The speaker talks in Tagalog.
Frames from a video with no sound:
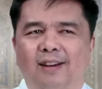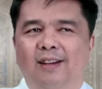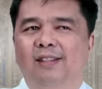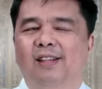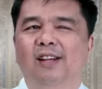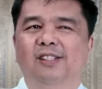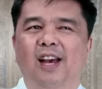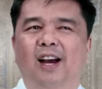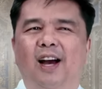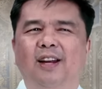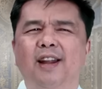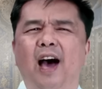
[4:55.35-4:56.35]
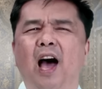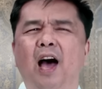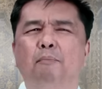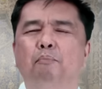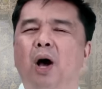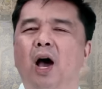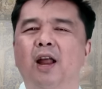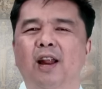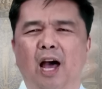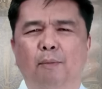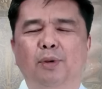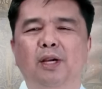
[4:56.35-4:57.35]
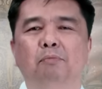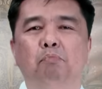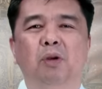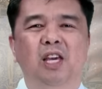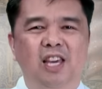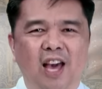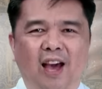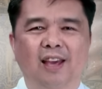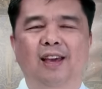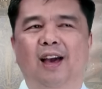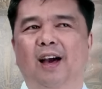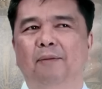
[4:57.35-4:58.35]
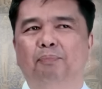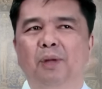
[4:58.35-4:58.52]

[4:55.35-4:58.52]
Sadyang ang napakaraming biyaya